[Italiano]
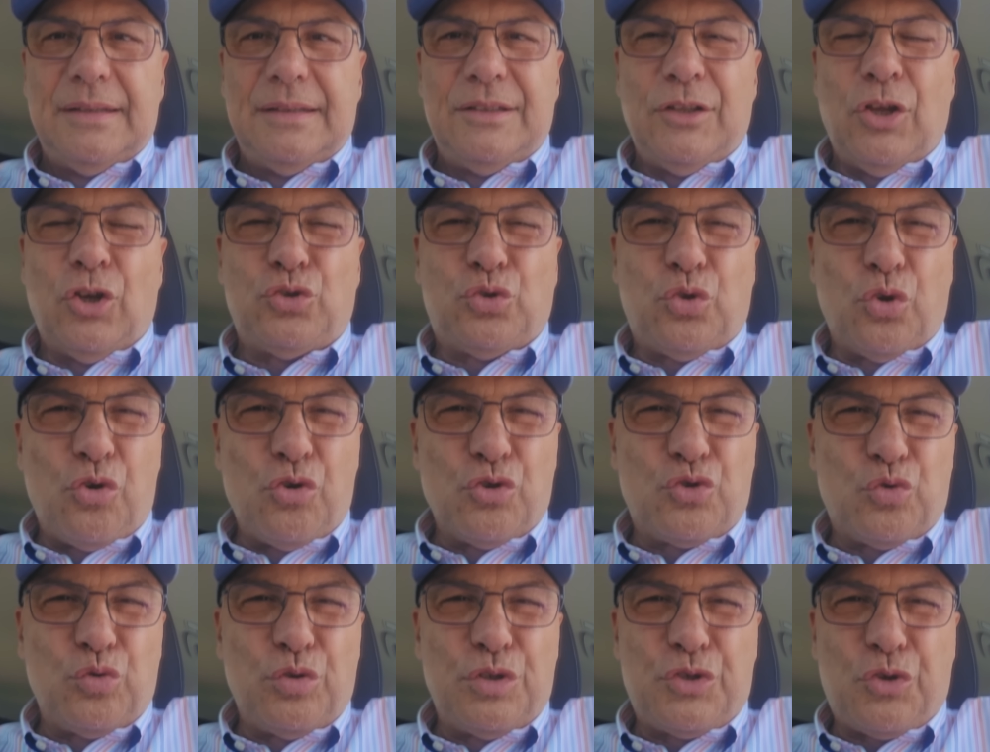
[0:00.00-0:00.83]
No, torno
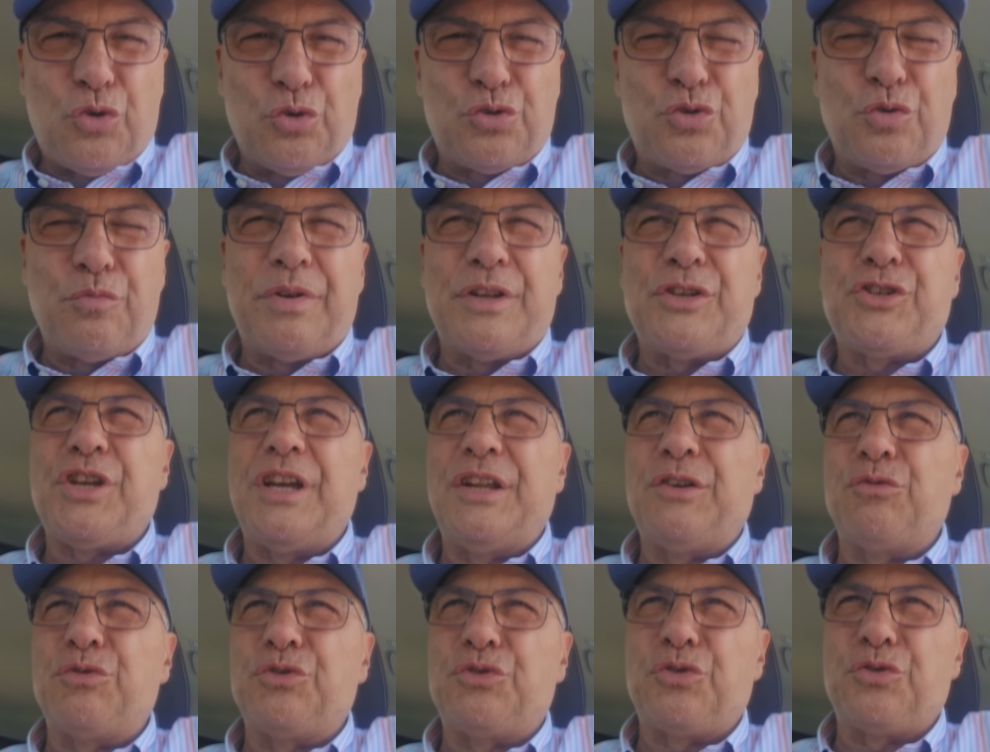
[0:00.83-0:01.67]
sul discorso
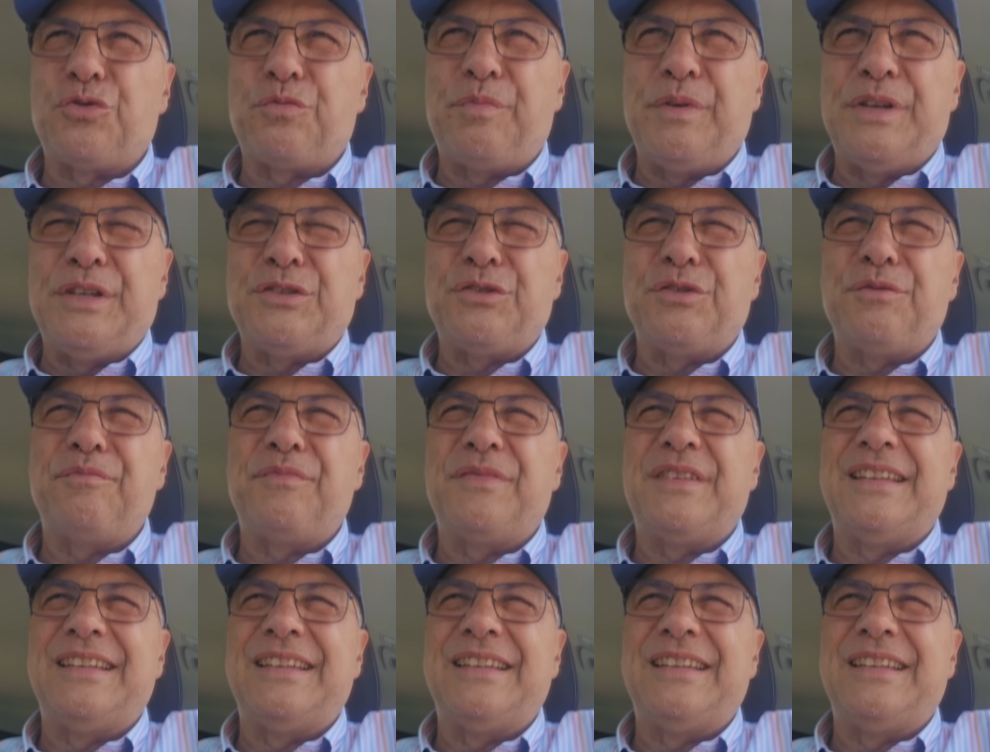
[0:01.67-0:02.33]
bresciano in sospeso.